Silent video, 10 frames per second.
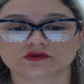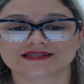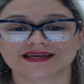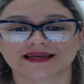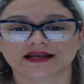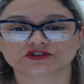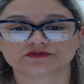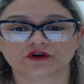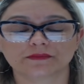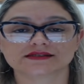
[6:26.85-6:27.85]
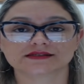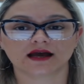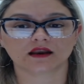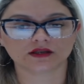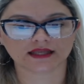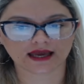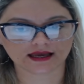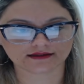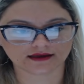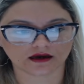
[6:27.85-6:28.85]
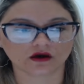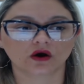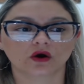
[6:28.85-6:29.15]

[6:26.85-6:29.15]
seguirá de forma escalonada